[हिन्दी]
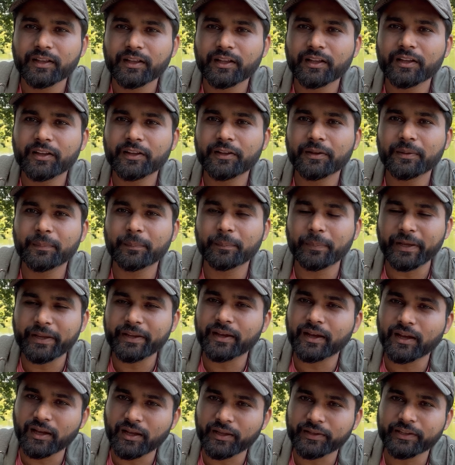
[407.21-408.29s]
भाई
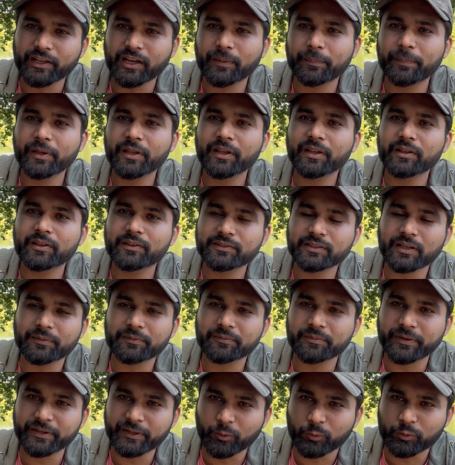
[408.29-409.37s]
हाँ यहाँ पे साफ़
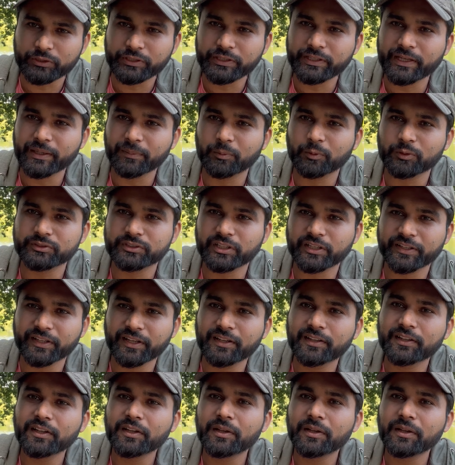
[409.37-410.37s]
सफाई होती है बहुत ज़्यादा